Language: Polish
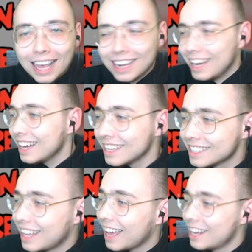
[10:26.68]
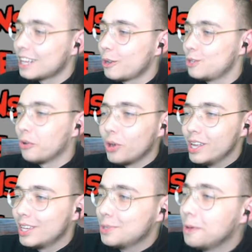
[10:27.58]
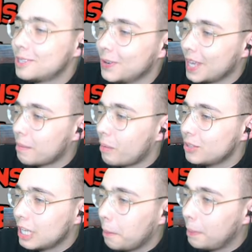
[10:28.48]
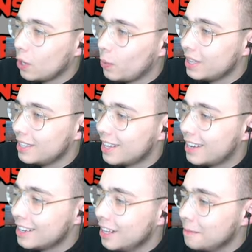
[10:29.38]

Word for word: gra, ta gra to już w ogóle jest złoto, nie? Mamy sobie Pingwin Dinner